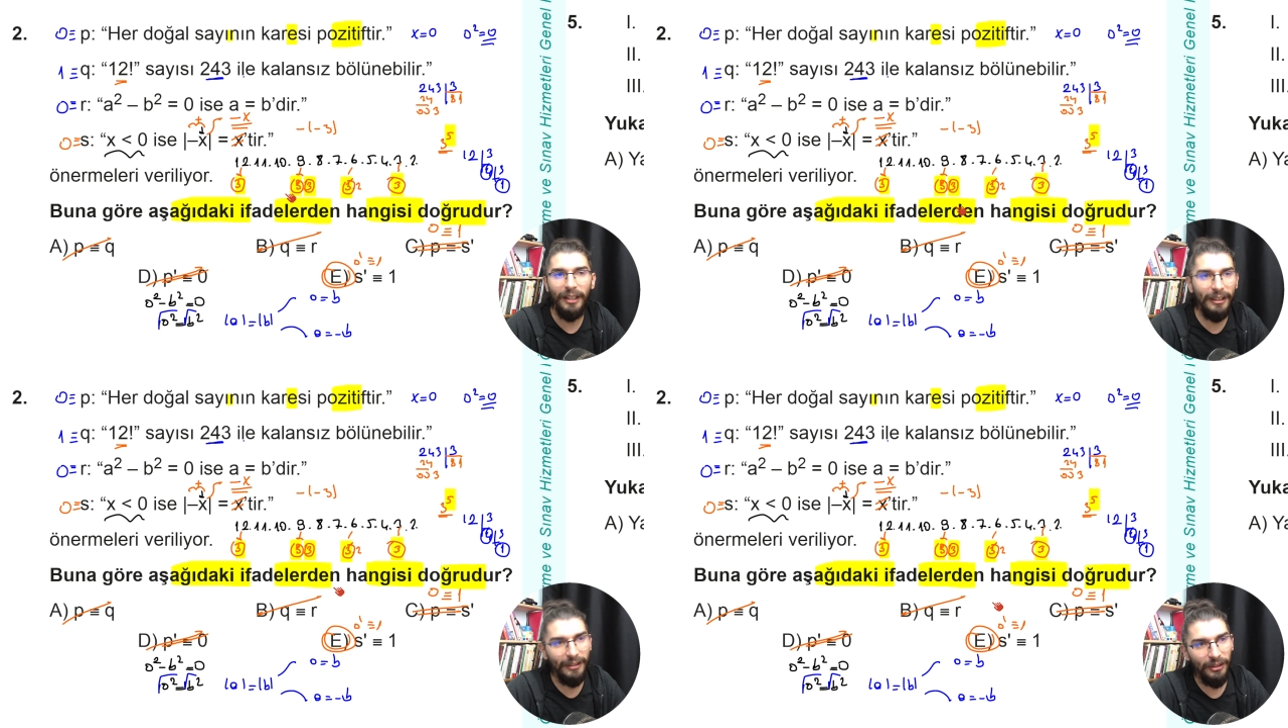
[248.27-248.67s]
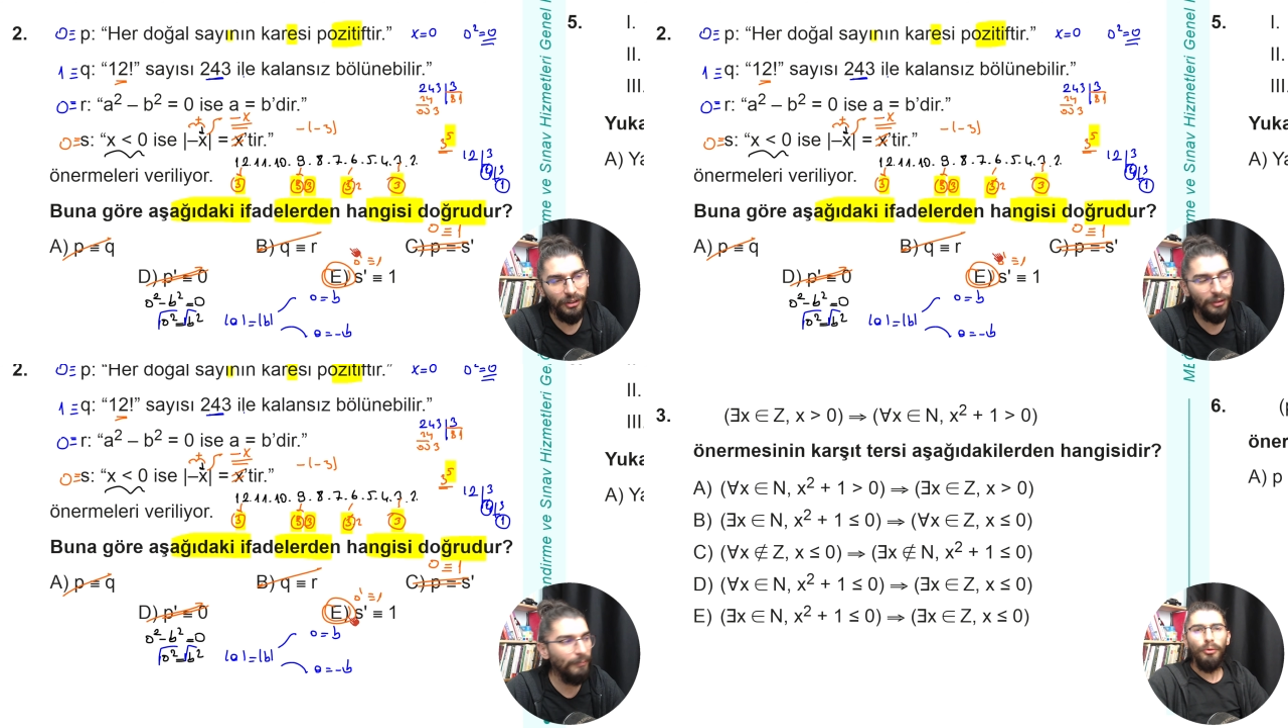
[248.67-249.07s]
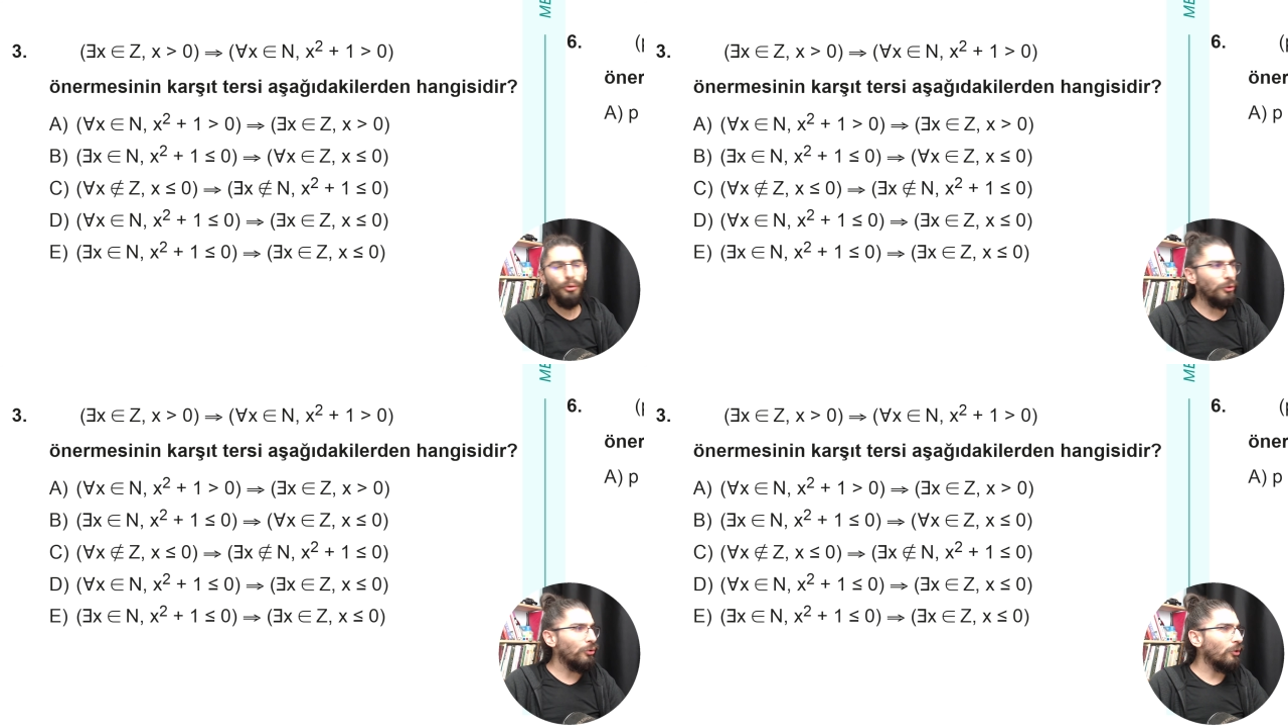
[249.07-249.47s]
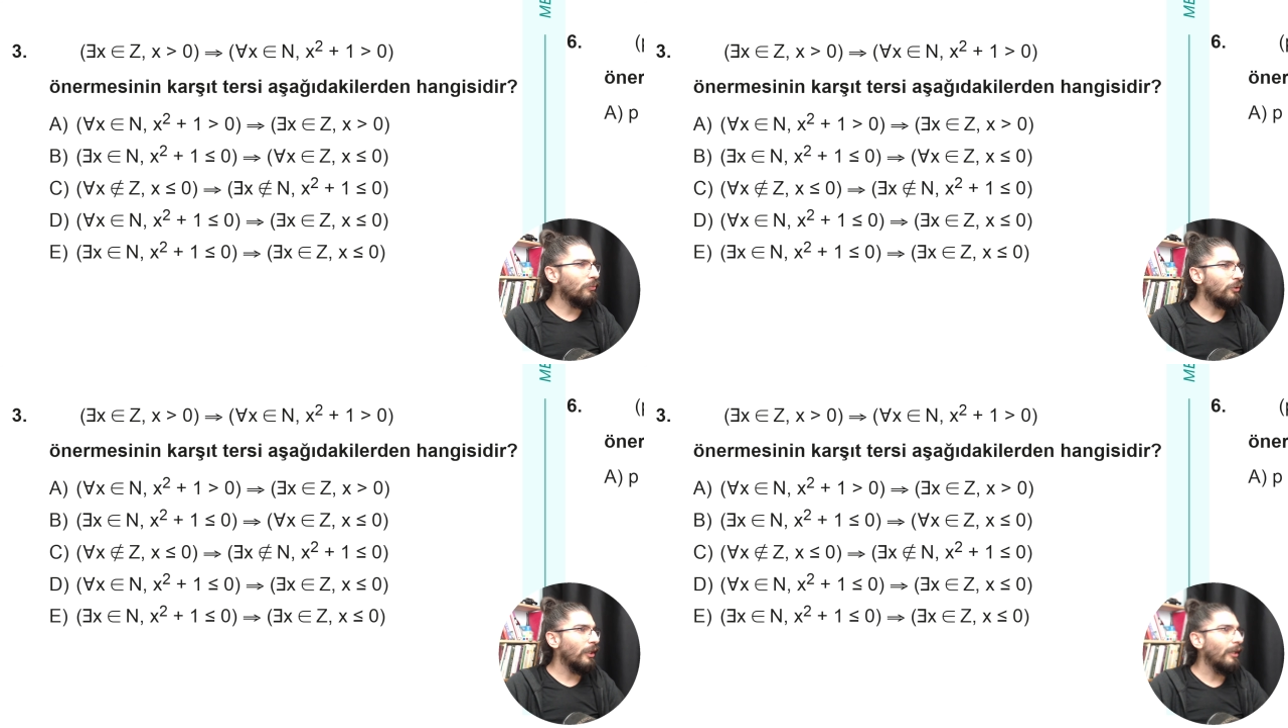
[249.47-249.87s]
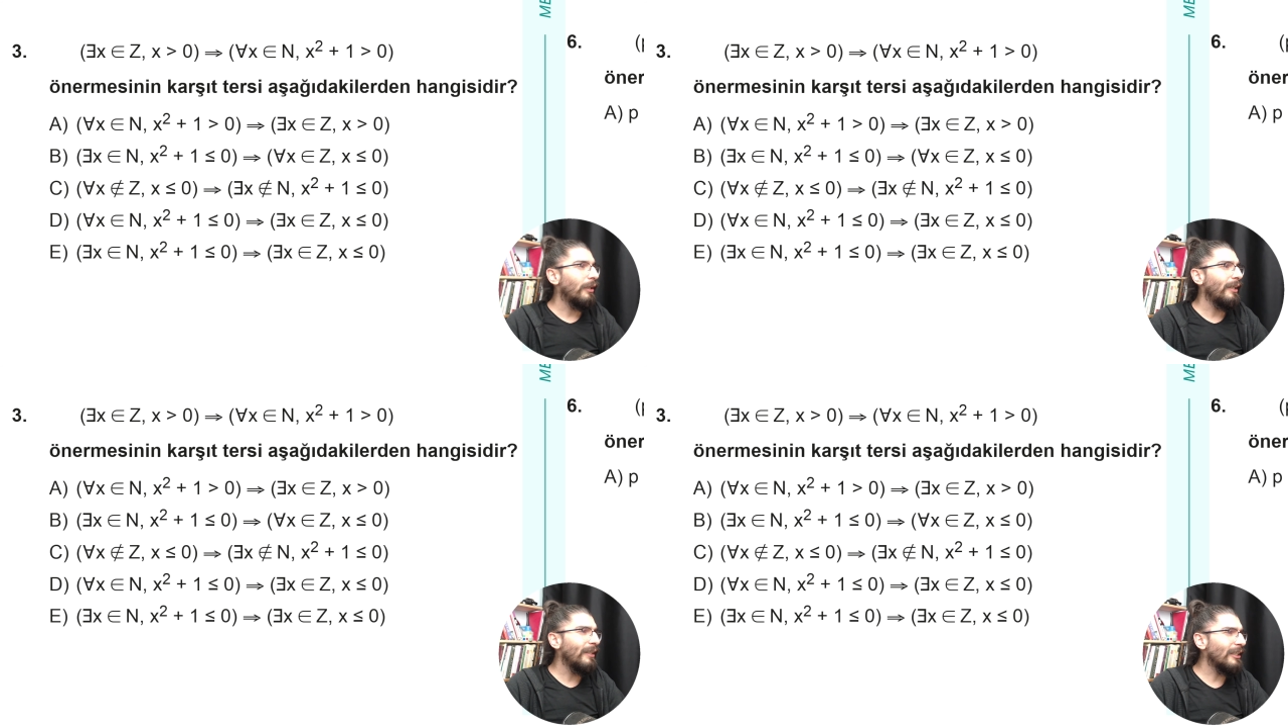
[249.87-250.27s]
Edirne'dir. Üçüncü
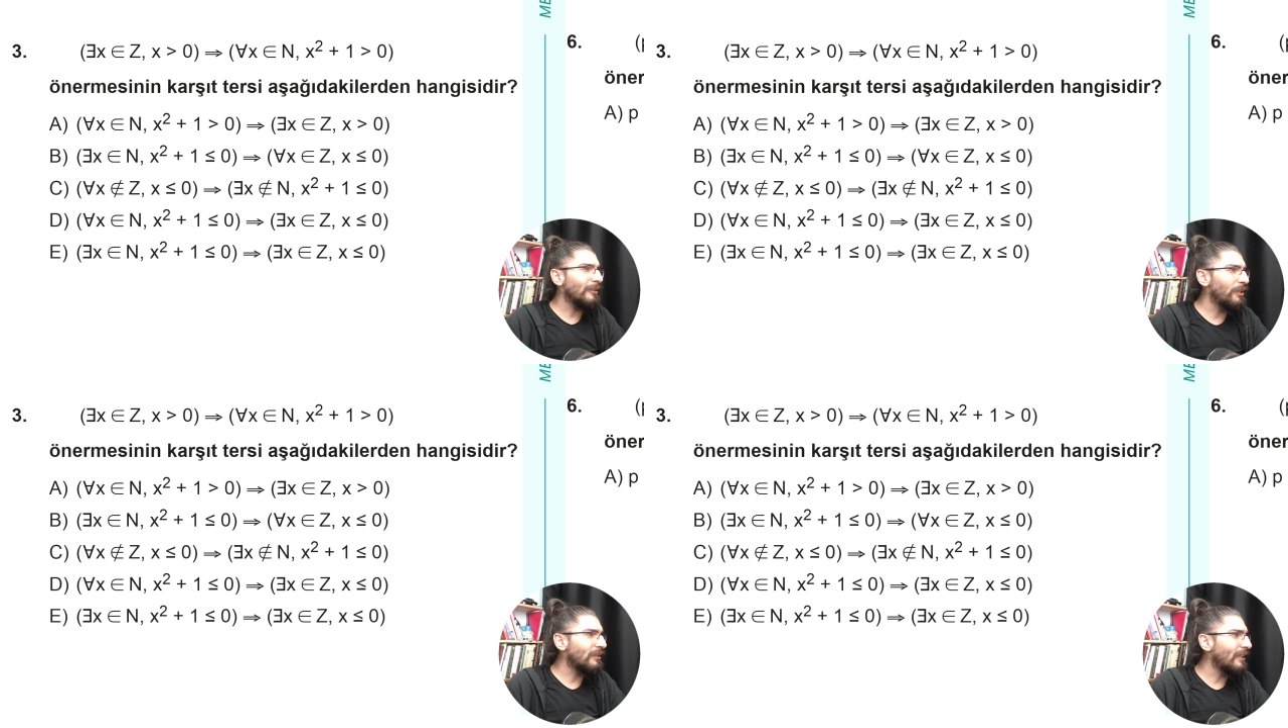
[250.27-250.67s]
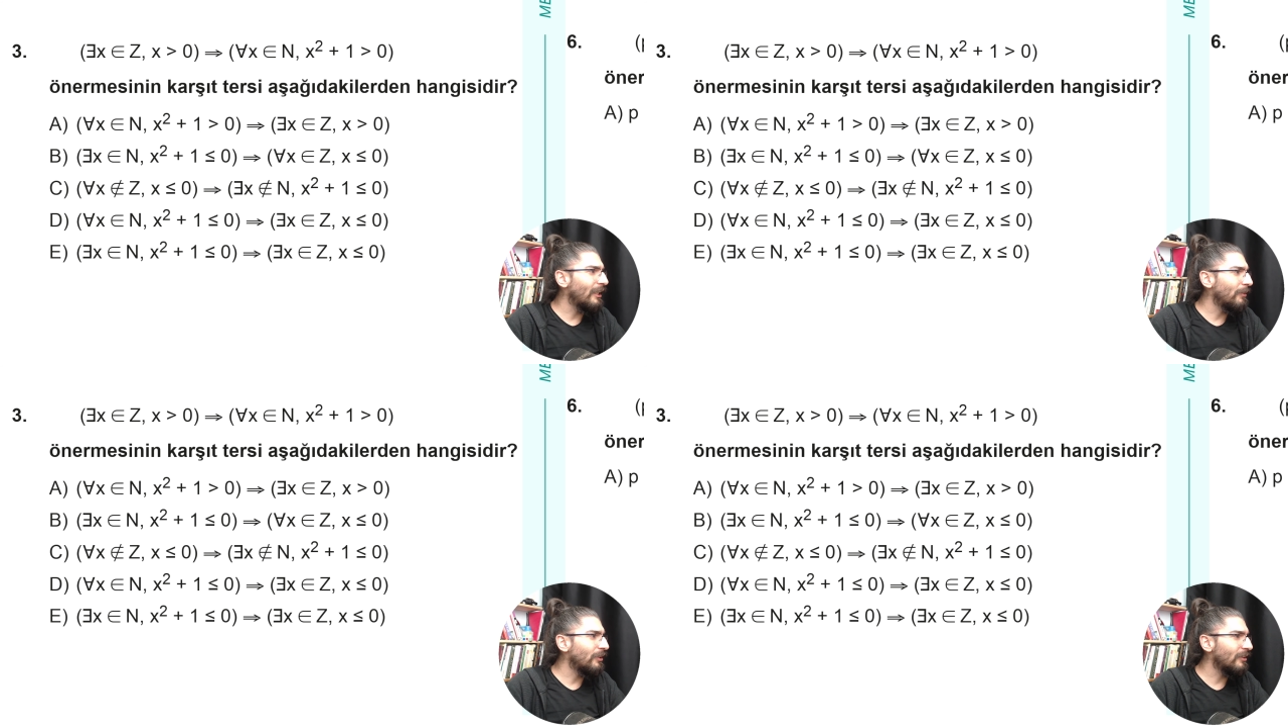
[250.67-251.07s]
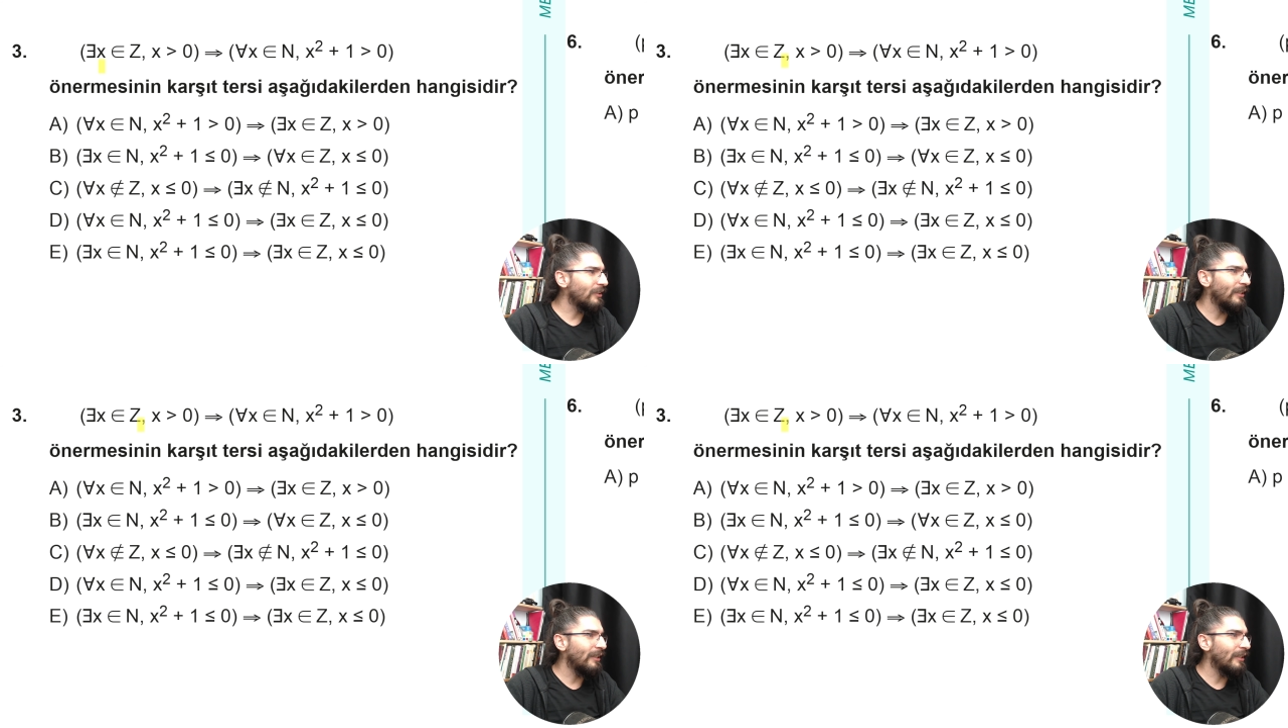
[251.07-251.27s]
sorumuzda en az bir x elemanıdır z